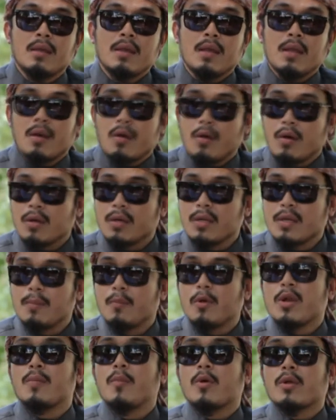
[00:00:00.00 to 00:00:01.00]
ในละครเรื่อง
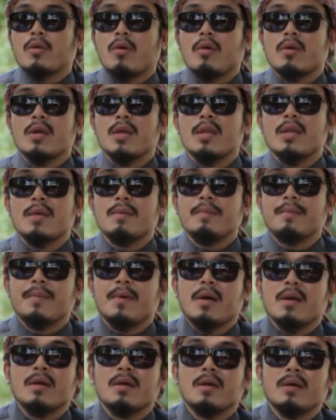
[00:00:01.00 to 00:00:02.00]
นี้บริบทของเรื่องนี้
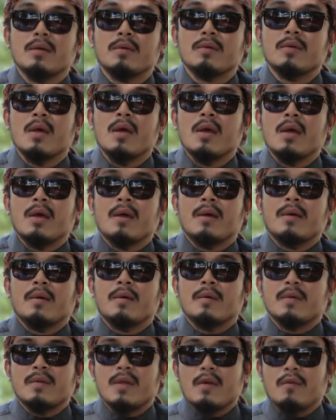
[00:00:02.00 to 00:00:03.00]
ก็คือ
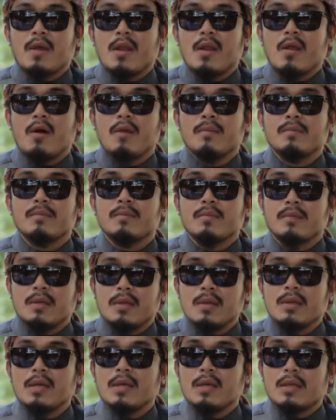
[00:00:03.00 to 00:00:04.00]
สิ่งแวดล้อม
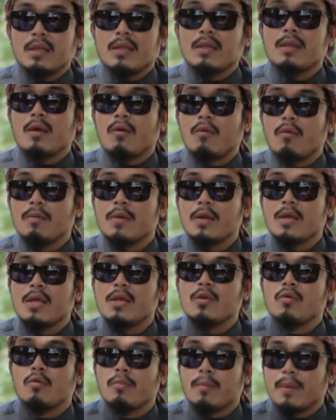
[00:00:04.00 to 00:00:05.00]
ที่ที่สังคมเรื่อง
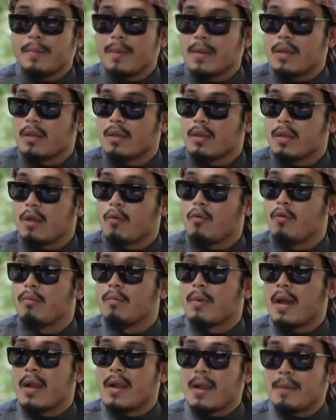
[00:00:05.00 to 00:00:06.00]
นี้อยู่มันเป็นสังคม
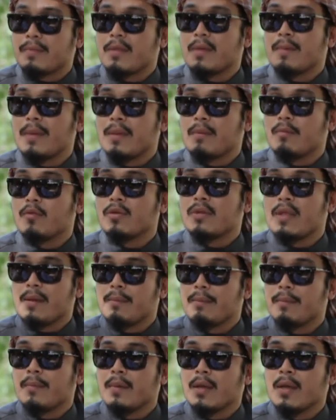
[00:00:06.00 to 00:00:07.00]
อาหรับที่เป็นมุส
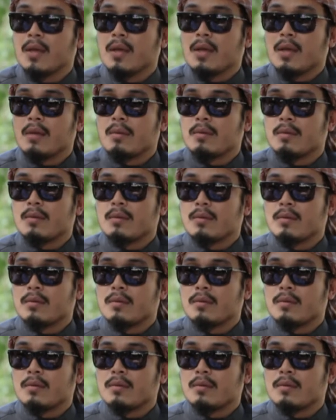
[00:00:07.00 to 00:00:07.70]
ลิมสลิม ซึ่ง